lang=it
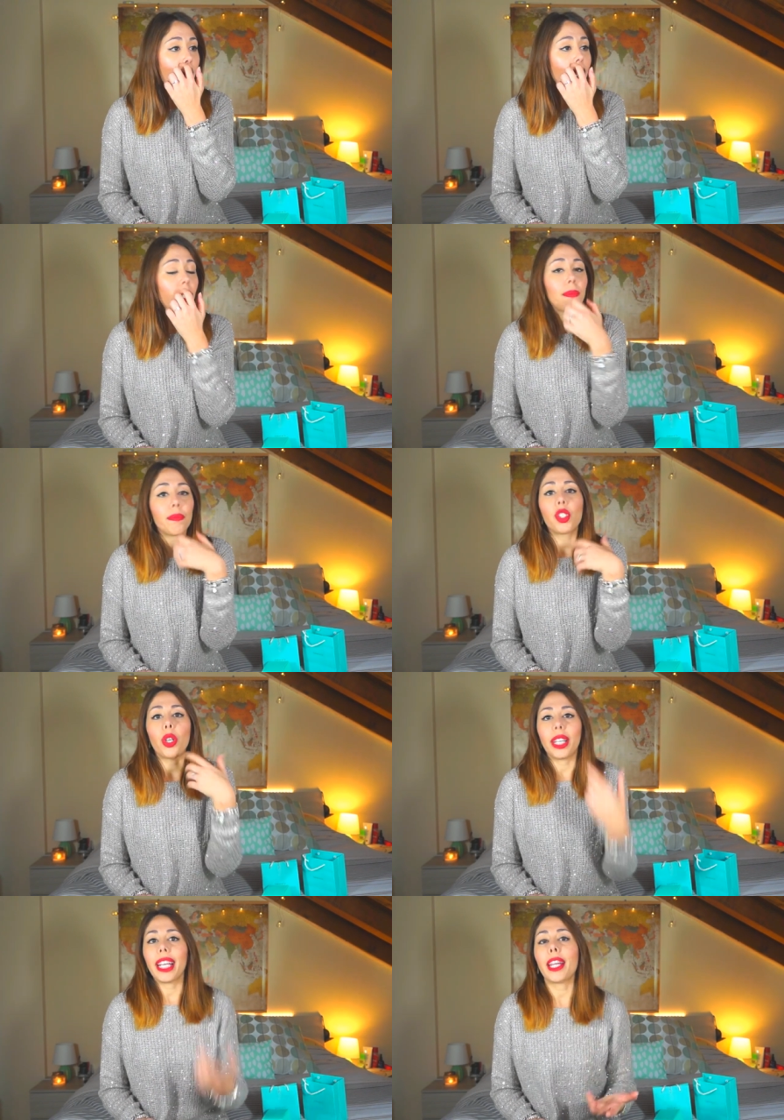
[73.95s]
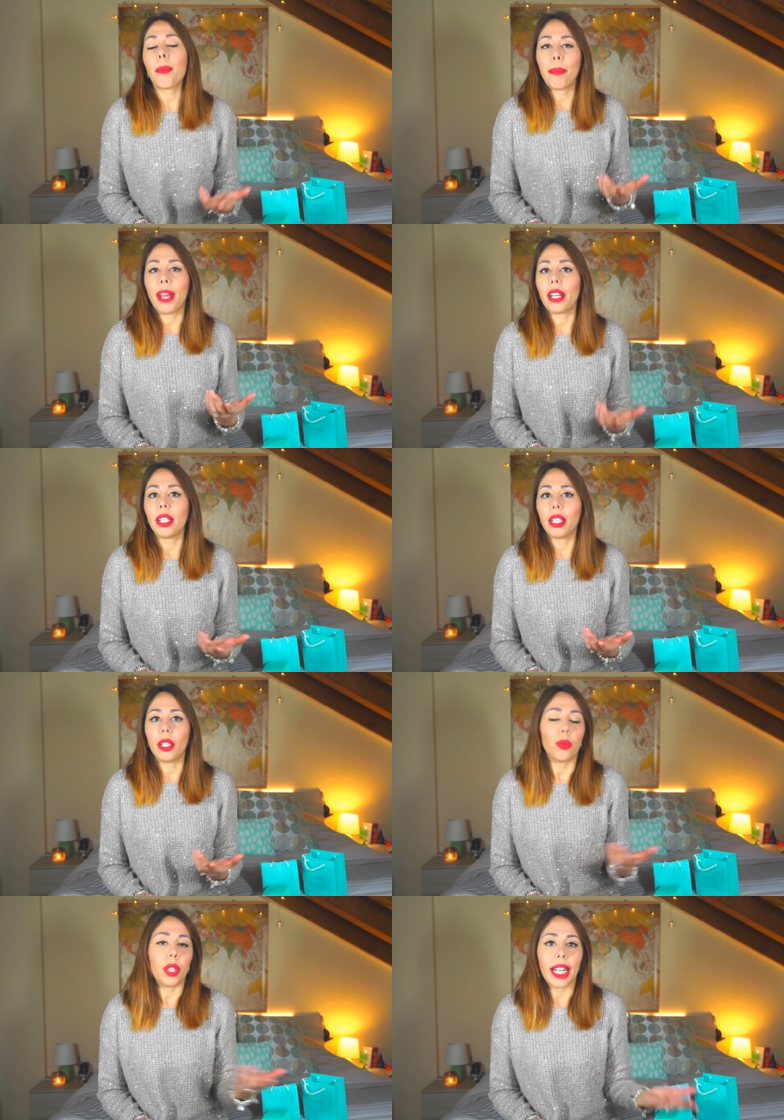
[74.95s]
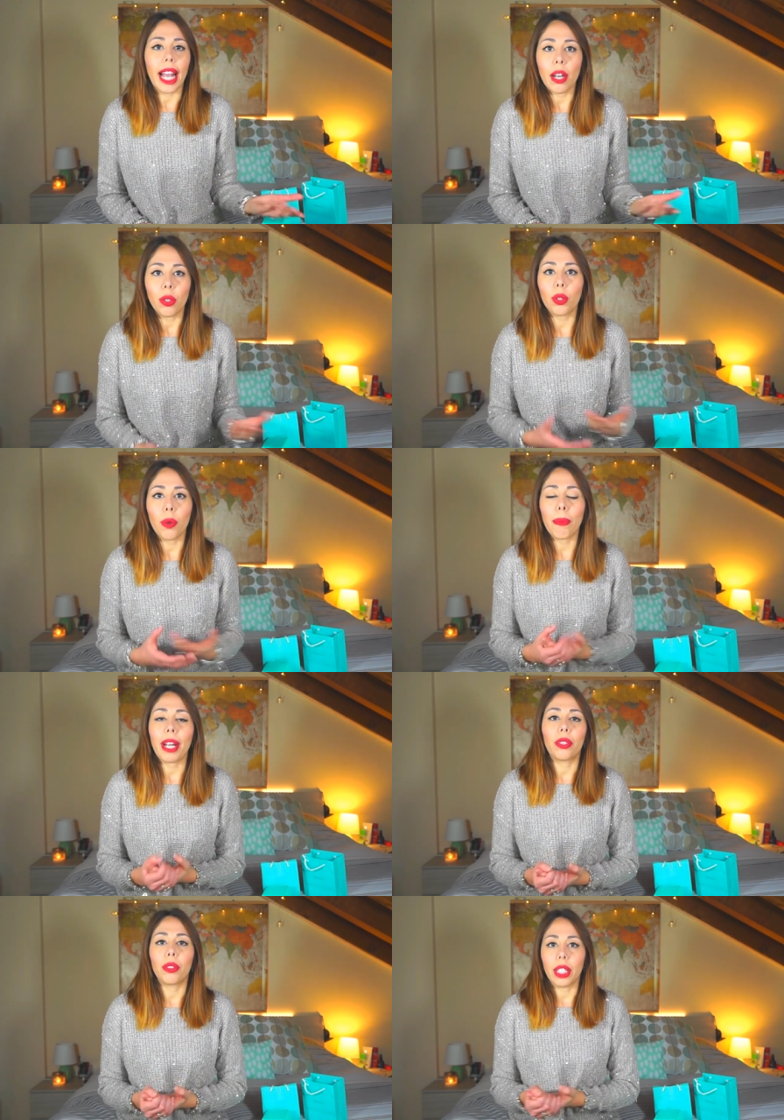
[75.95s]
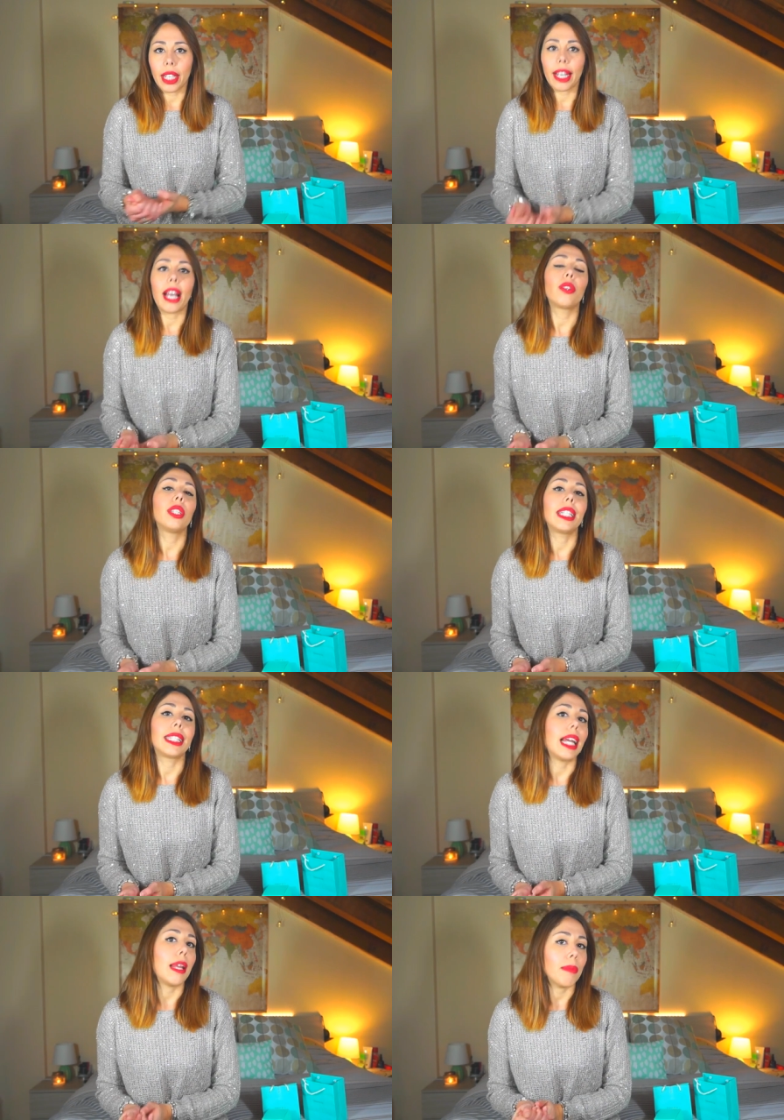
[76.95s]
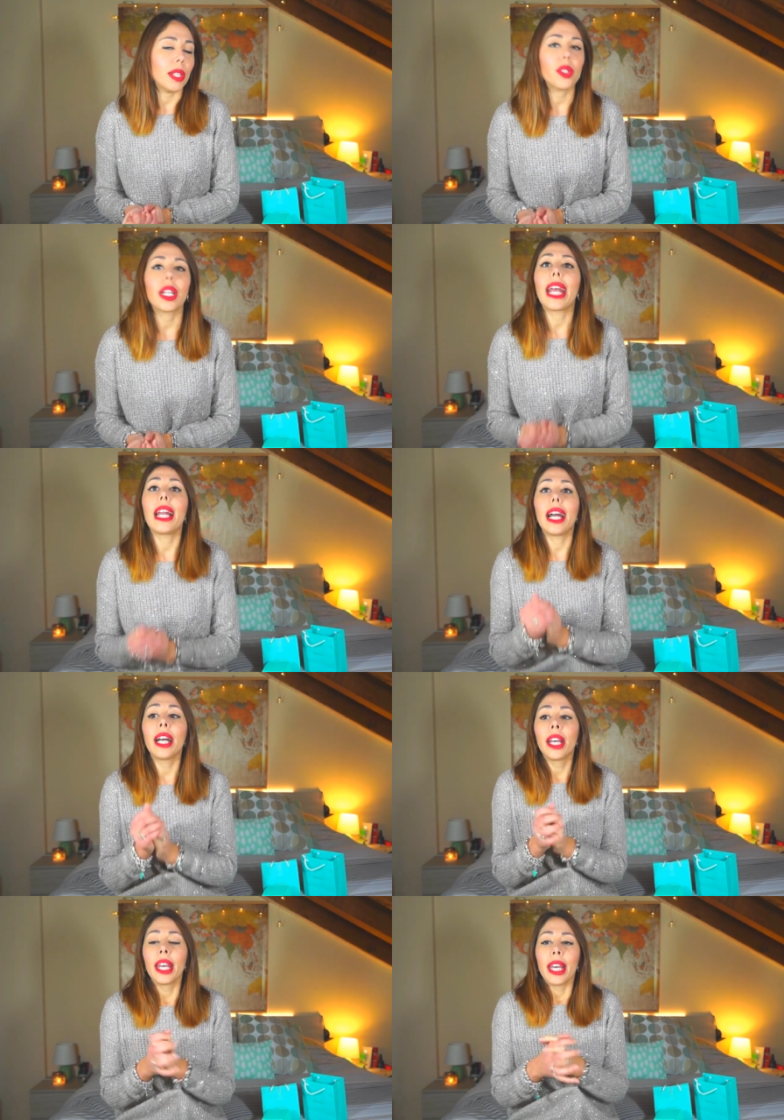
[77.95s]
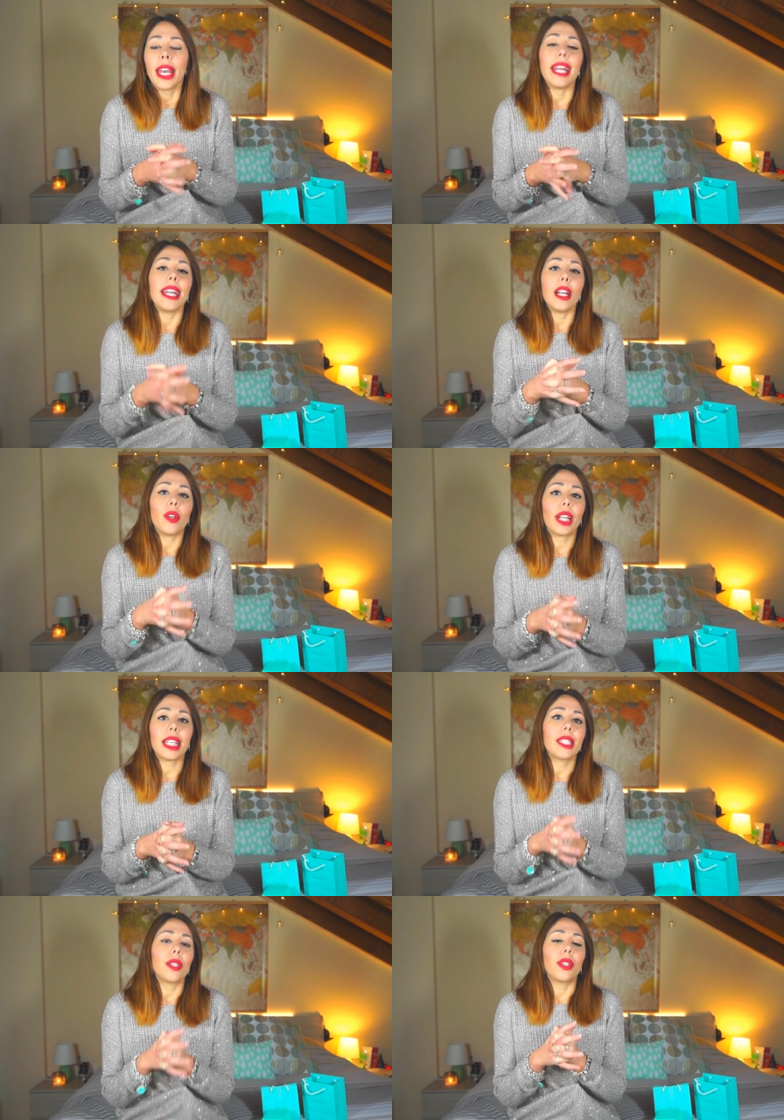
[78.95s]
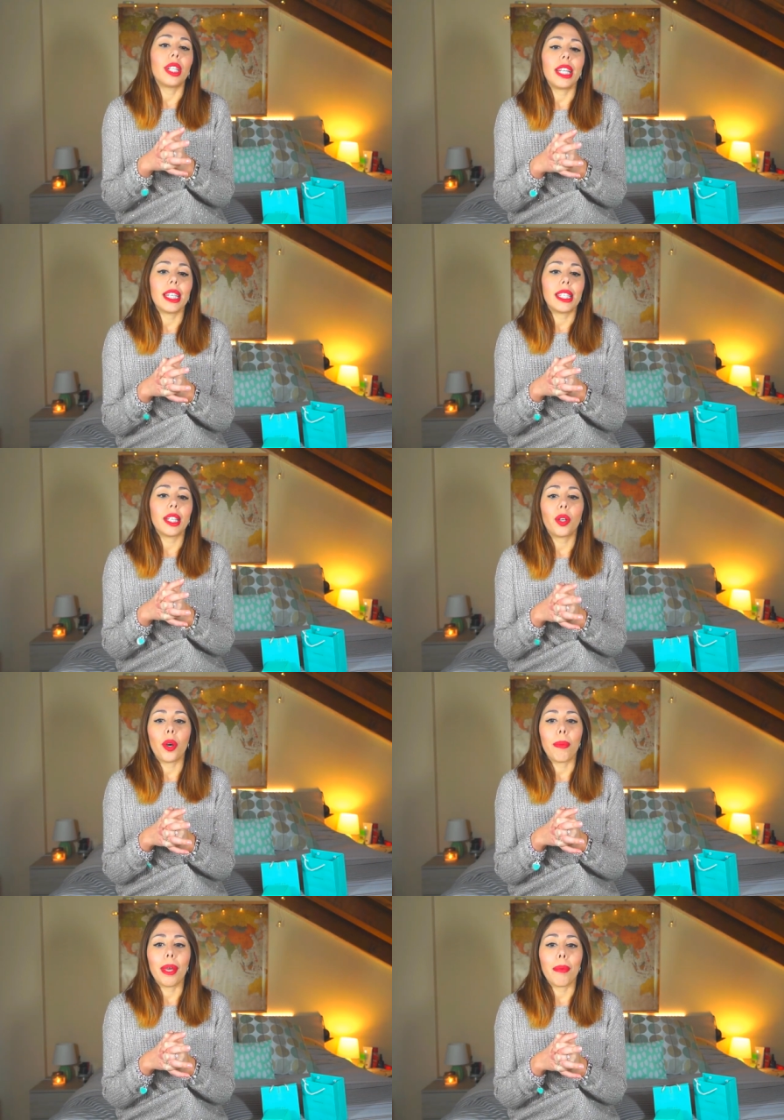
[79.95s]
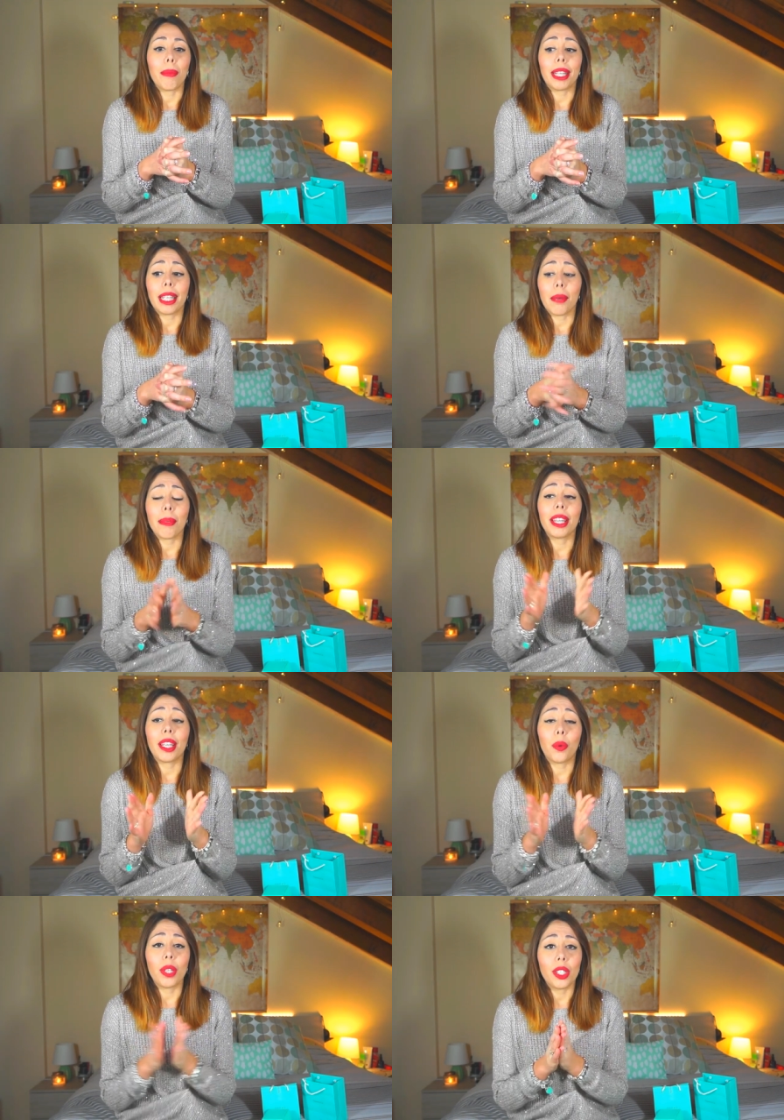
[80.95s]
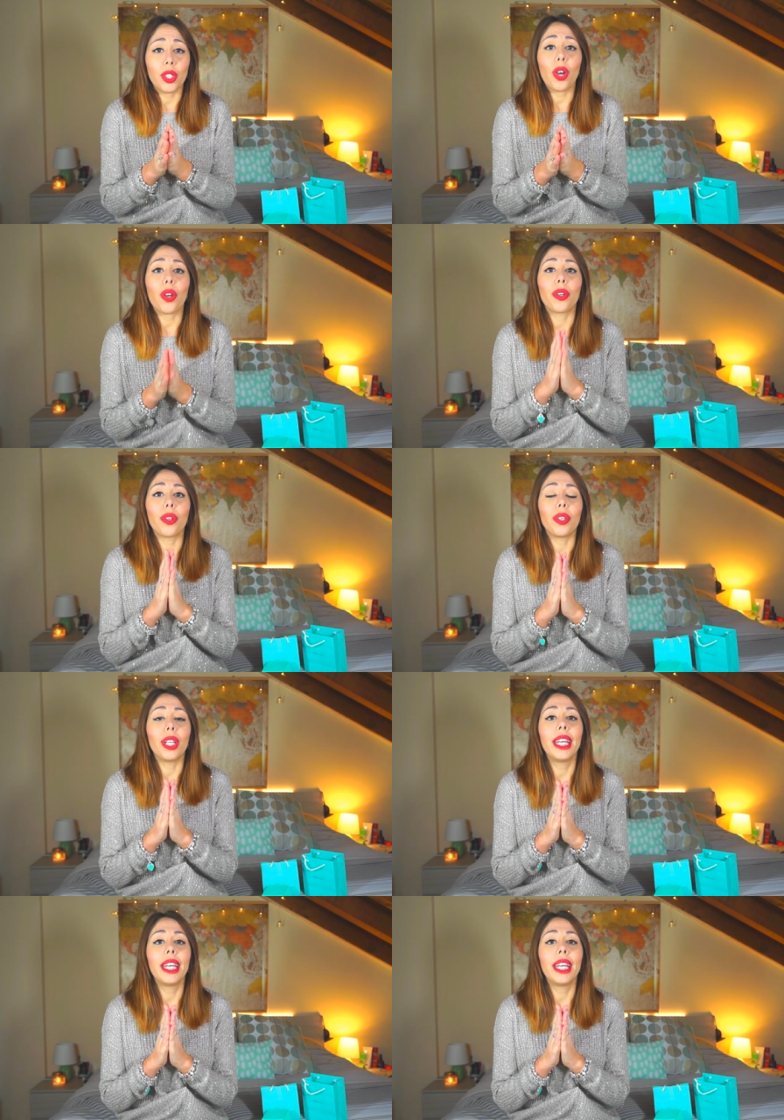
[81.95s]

io c'ero andata per eh, un regalo, ho comprato il regalo di Natale a mia sorella e nell'occasione, siccome praticamente quel giorno